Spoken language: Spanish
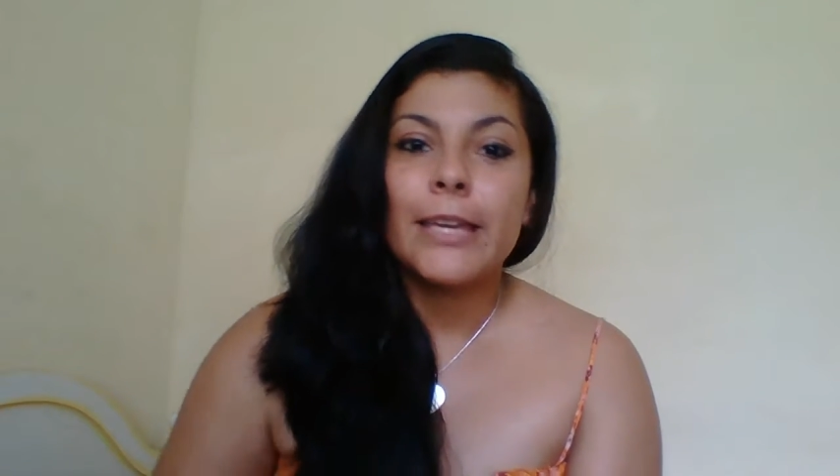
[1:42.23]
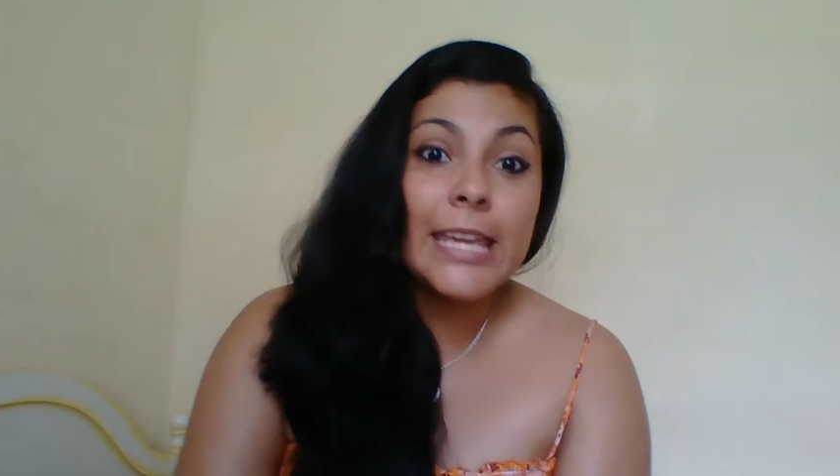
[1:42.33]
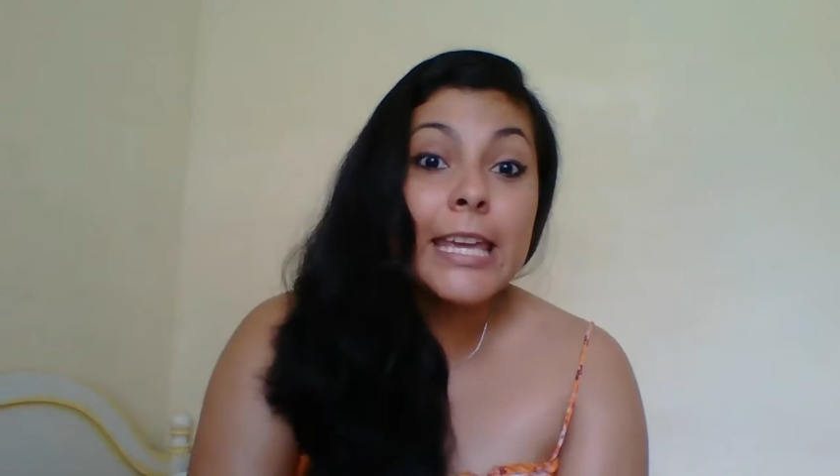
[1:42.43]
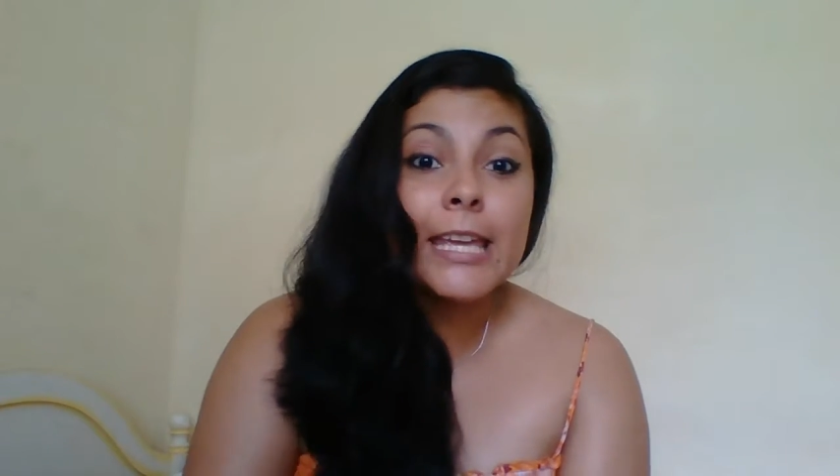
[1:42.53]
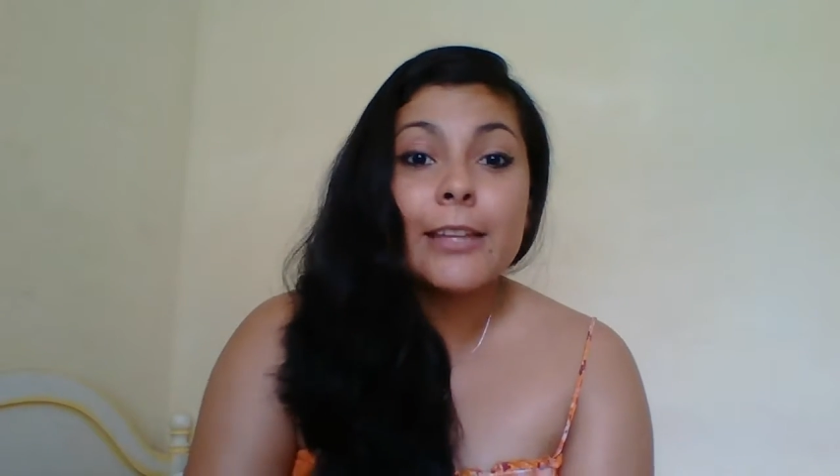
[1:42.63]

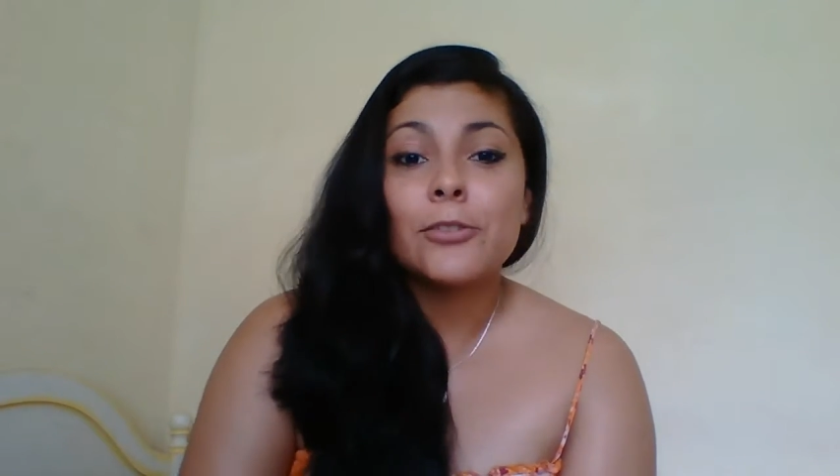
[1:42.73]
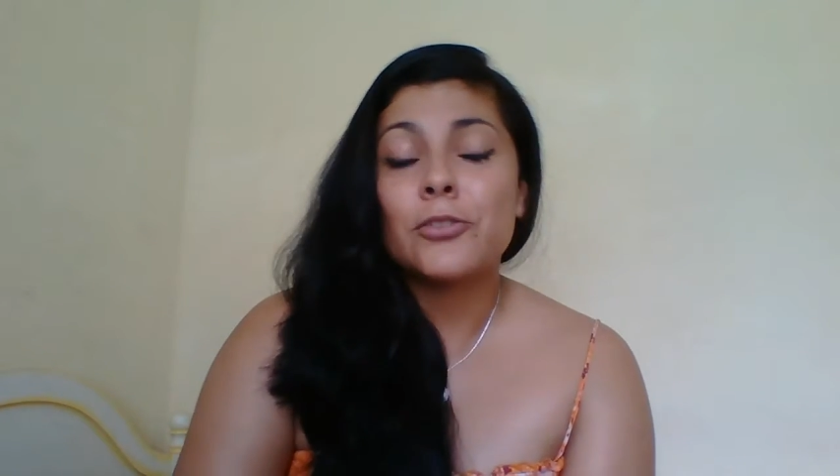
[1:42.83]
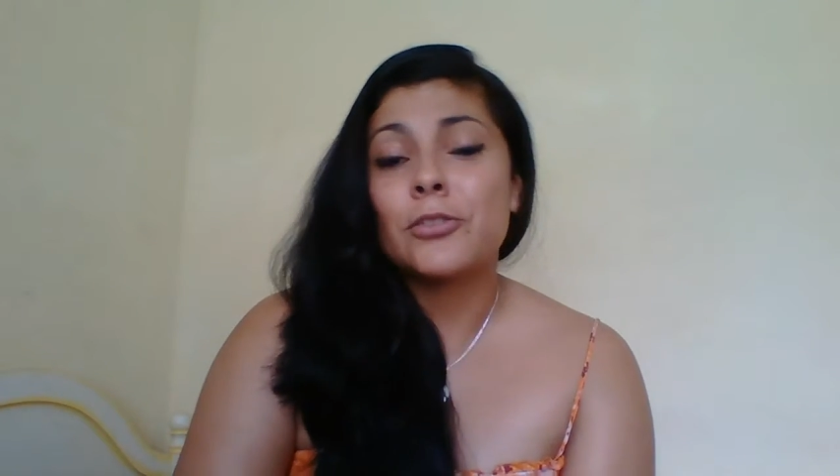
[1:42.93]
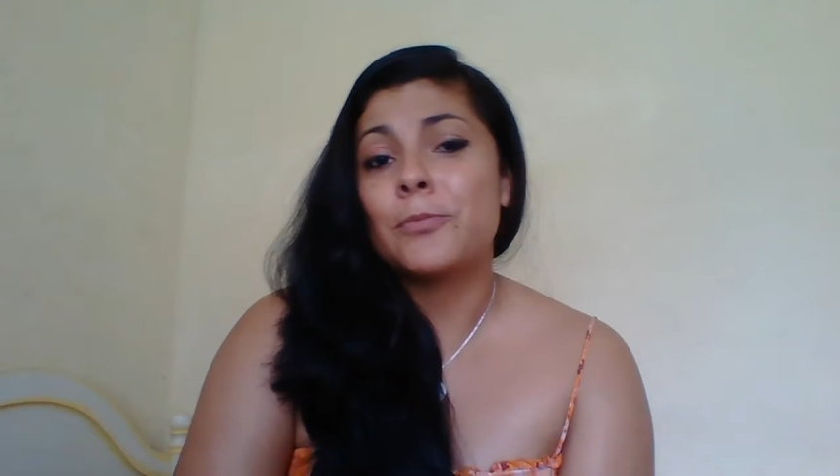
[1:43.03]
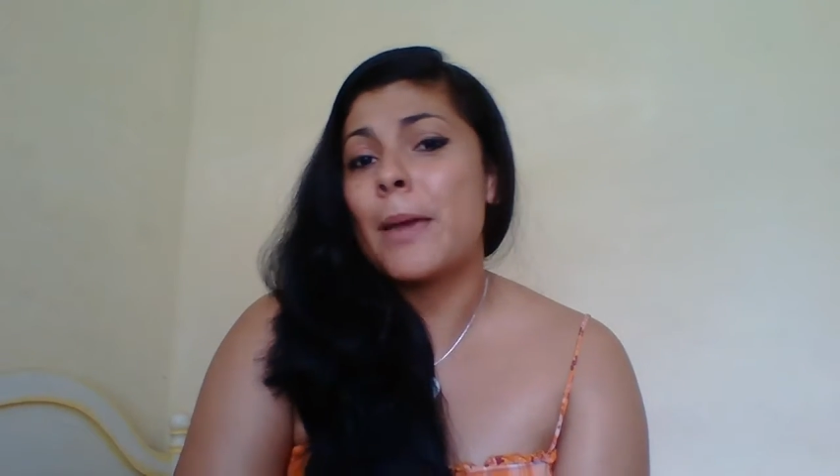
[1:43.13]
Y
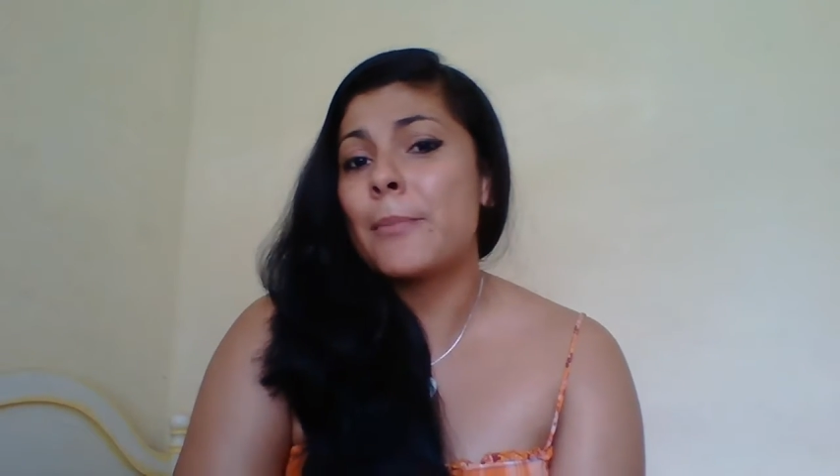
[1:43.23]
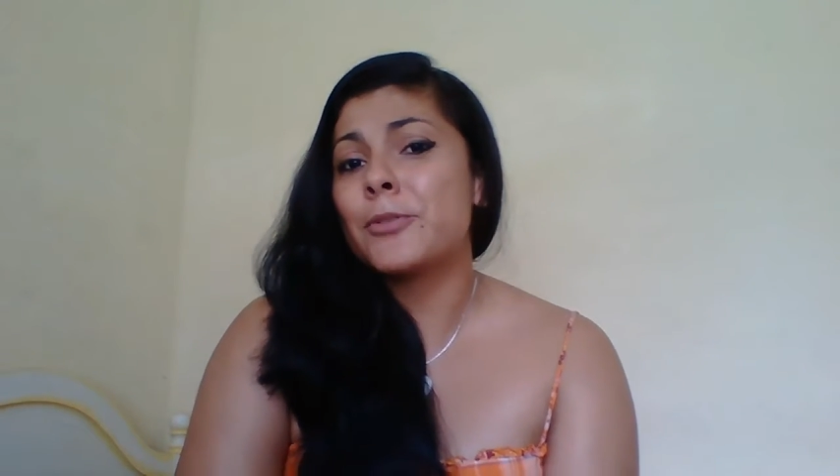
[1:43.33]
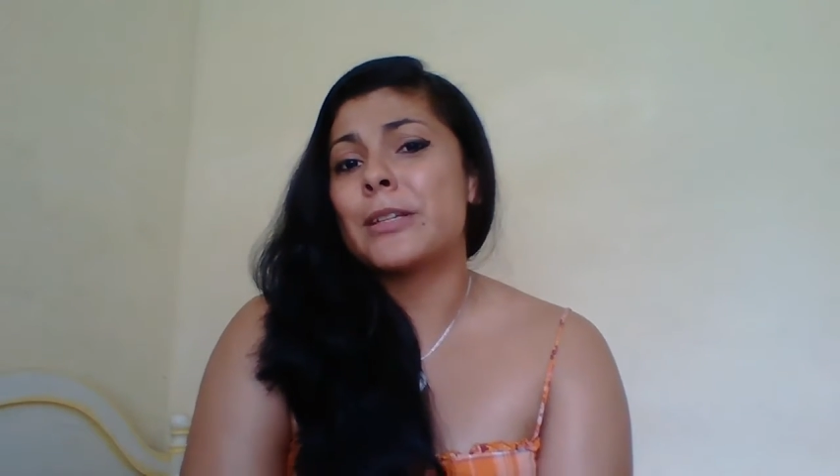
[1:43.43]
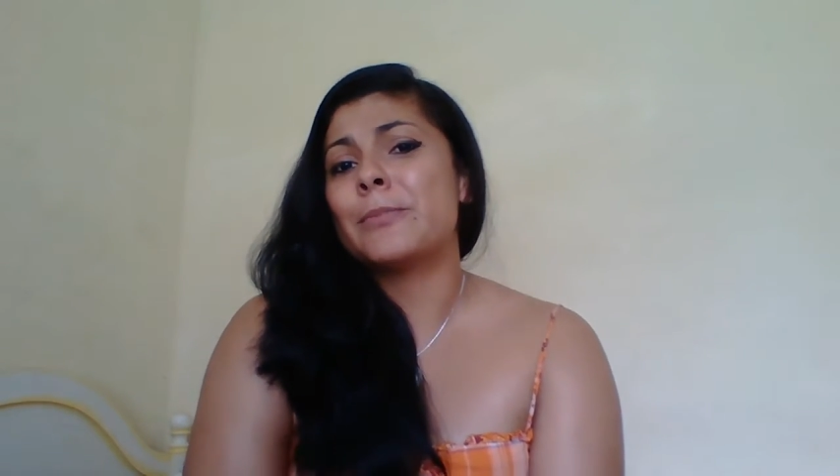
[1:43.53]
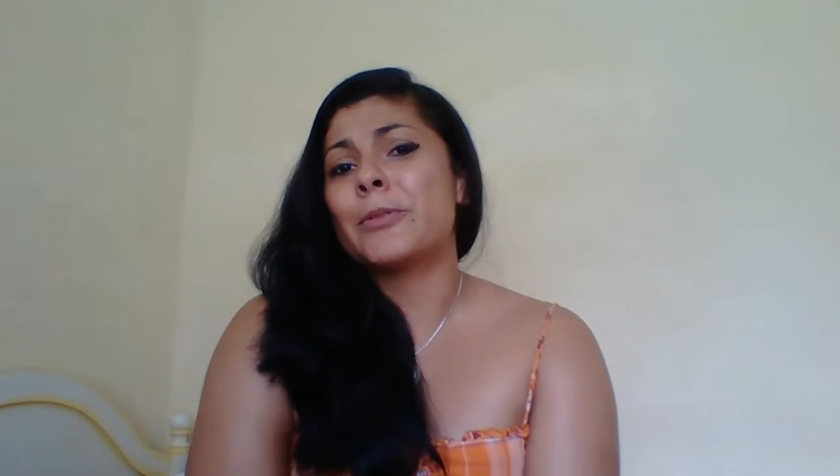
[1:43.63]
nos
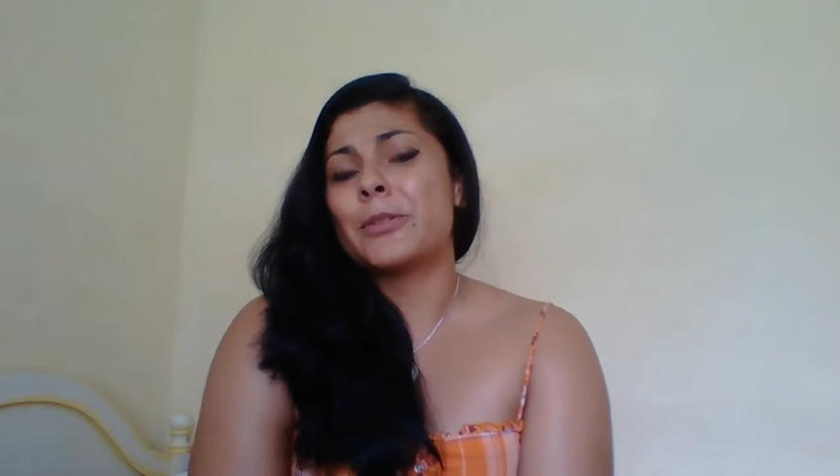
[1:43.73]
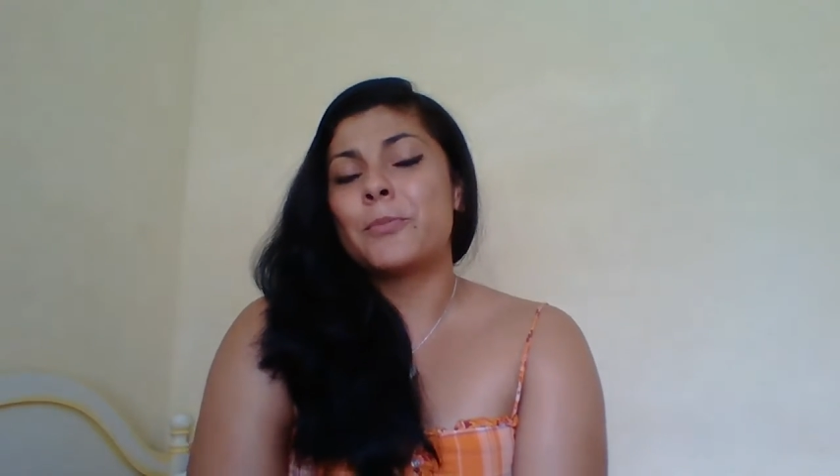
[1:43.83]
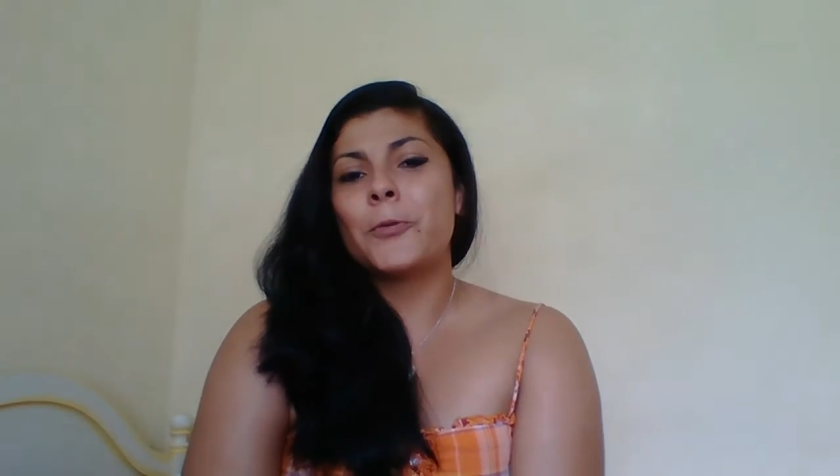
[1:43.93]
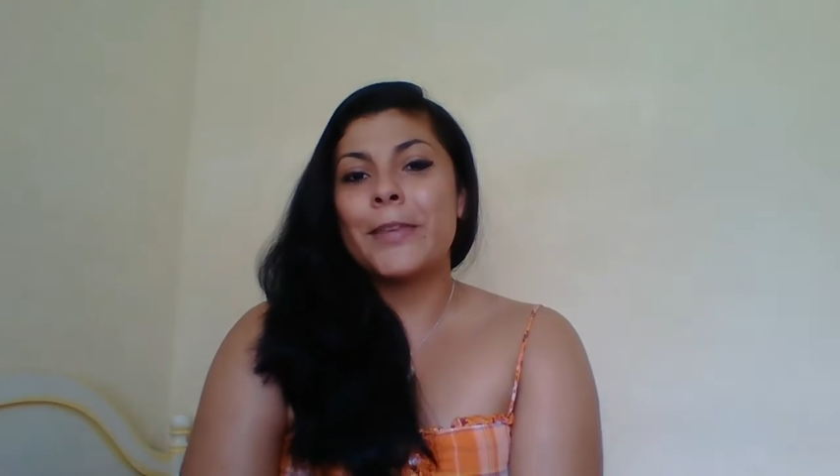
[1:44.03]
vemos en el próximo